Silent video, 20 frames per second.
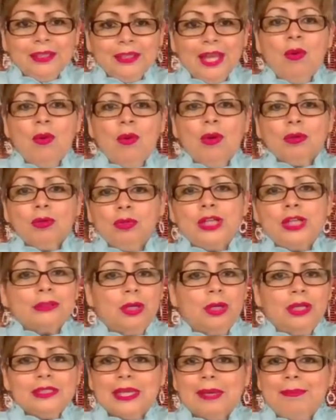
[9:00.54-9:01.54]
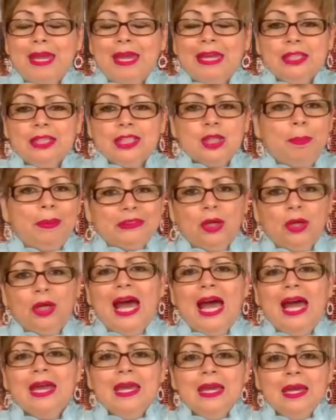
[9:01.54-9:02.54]
algunos actores que me han dicho, Patora,
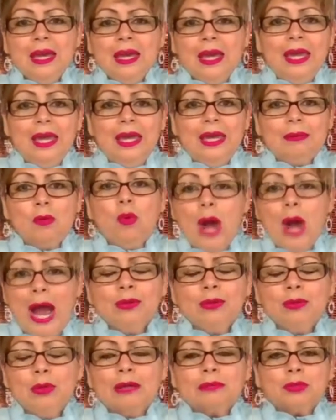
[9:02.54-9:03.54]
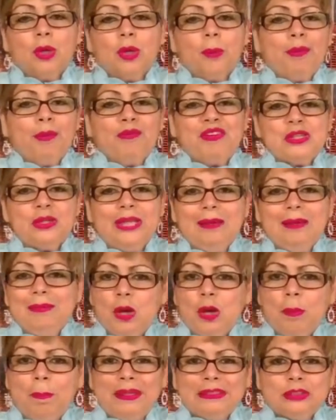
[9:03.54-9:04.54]
eh, hay un actor profesional, me digo,
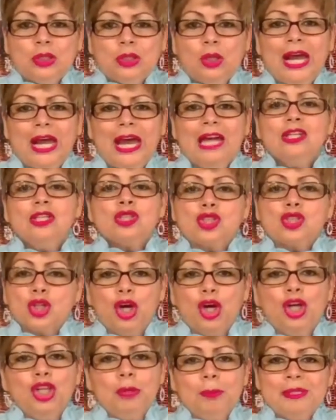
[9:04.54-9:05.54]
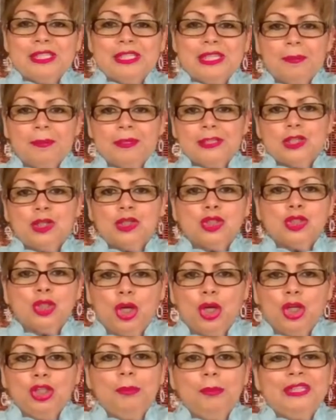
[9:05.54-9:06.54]
pastora, yo dono mi servicio, yo
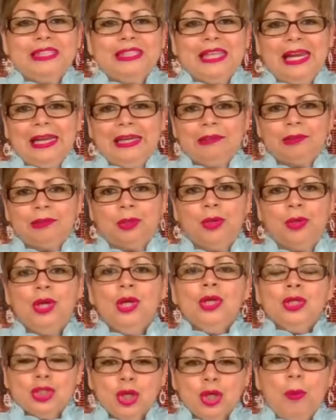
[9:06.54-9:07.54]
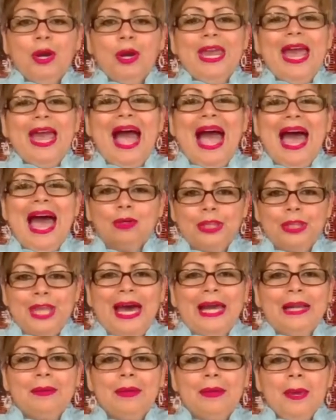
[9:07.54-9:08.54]
dono mi talento, yo voy a
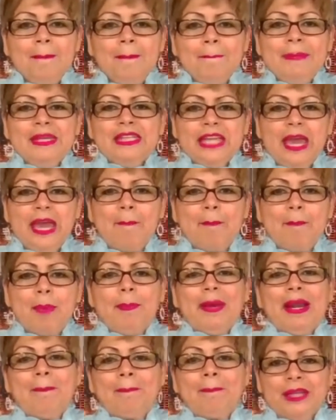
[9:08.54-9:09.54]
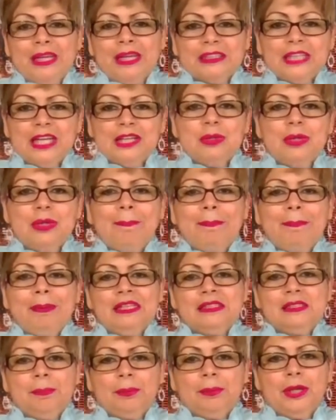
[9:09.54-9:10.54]
donar mi tiempo para poderte ayudar para
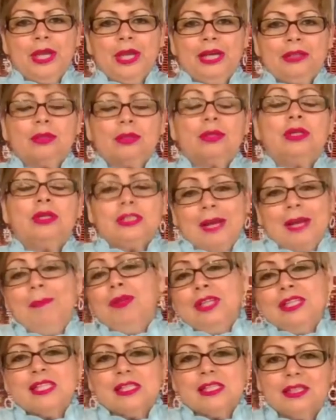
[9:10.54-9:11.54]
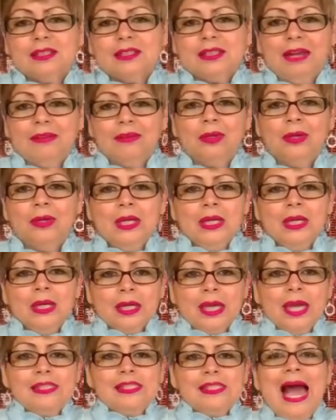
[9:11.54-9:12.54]
este proyecto y estamos necesitando
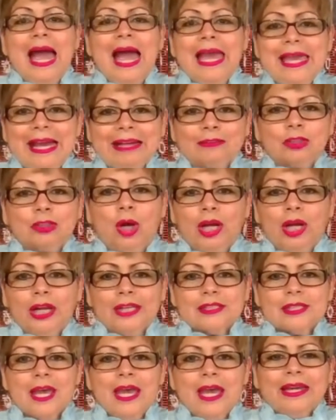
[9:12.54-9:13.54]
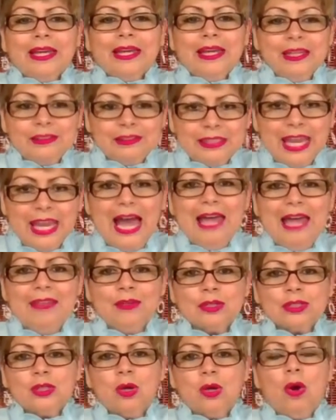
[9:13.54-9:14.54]
que si hay actores
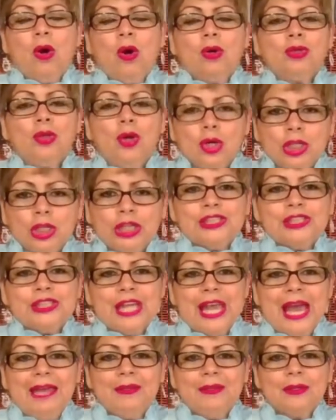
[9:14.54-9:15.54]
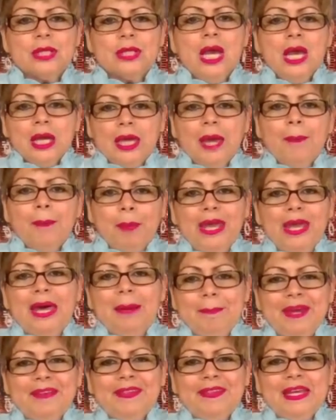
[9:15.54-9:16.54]
cristianos o no cristianos que
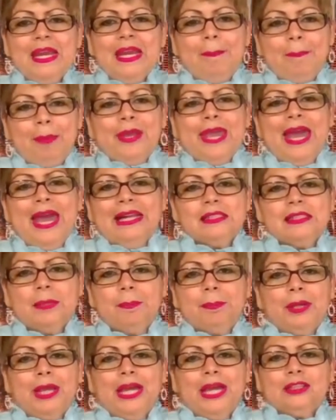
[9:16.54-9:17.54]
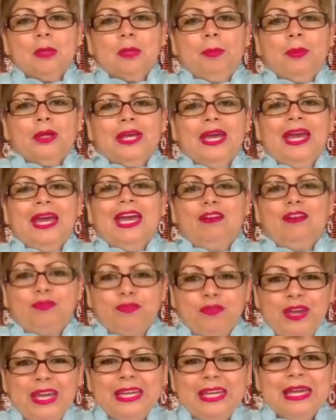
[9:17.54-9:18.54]
puedan venir y apoyar este proyecto porque el
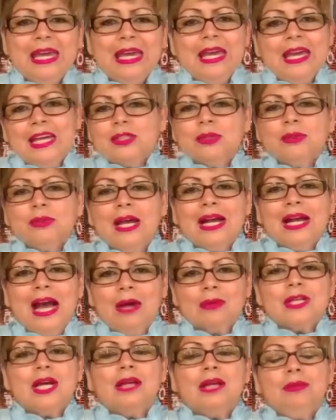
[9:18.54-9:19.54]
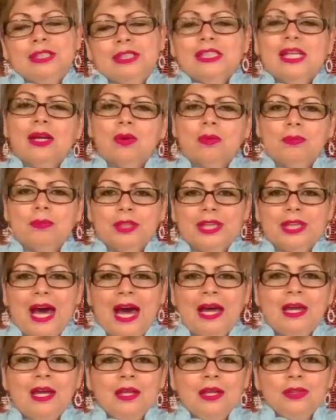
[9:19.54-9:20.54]
fin es una causa, nuestra comunidad.
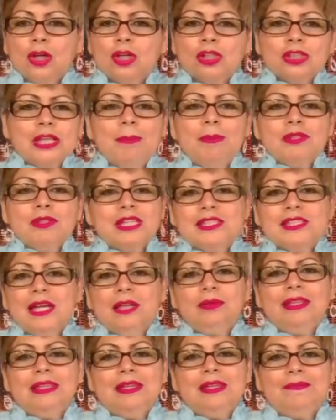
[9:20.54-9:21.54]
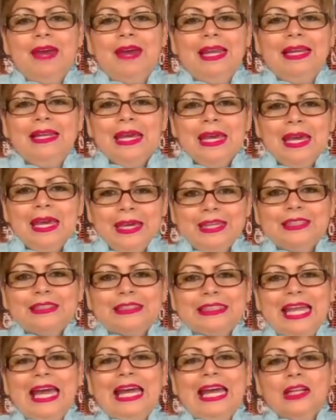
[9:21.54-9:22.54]
No lo estamos haciendo a nivel
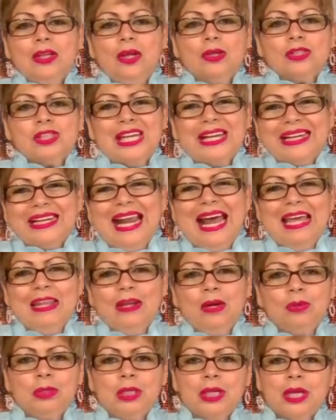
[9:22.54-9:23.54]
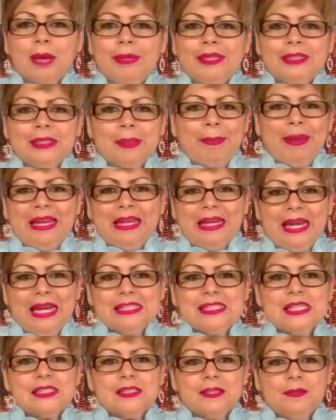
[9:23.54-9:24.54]
interno, cerrado únicamente para la
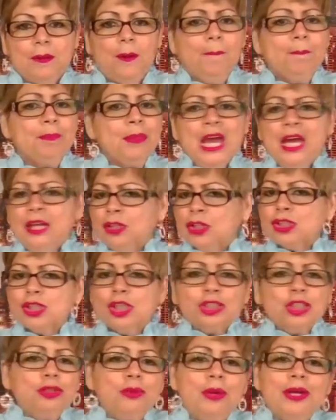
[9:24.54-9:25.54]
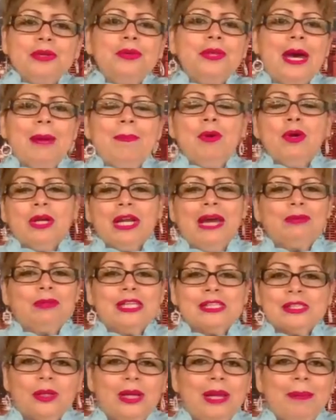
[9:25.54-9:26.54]
iglesia, sino nosotros no ayudamos, Claudia,
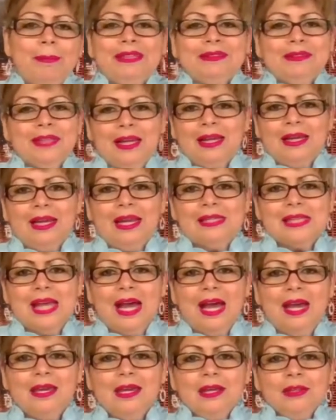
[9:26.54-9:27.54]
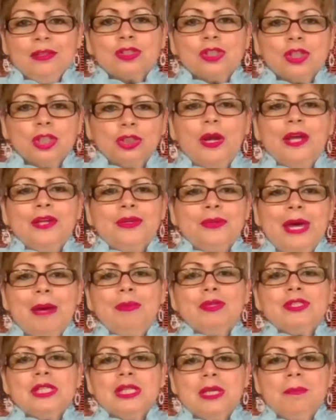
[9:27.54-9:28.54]
solamente a la iglesia. Nosotros
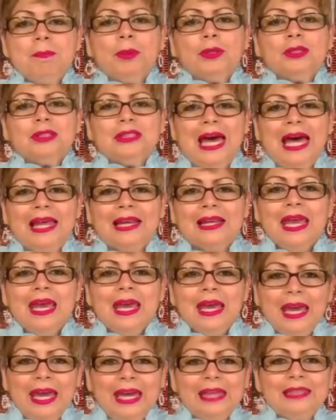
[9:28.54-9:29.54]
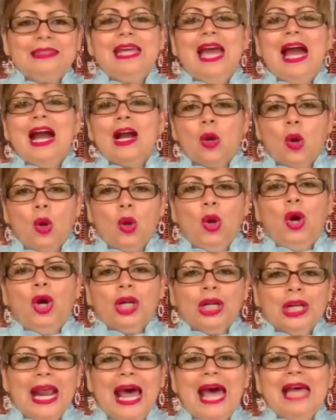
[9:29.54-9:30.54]
ayudamos sin importar etnia, color,
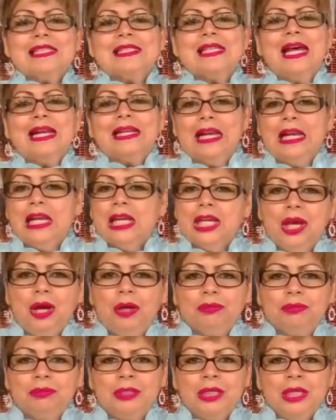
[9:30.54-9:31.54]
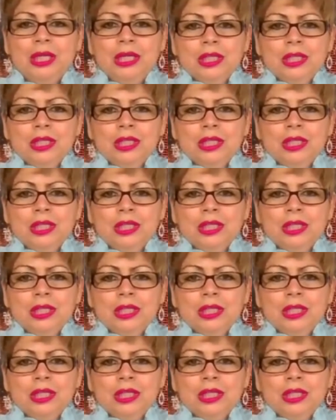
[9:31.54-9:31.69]
raza, religión.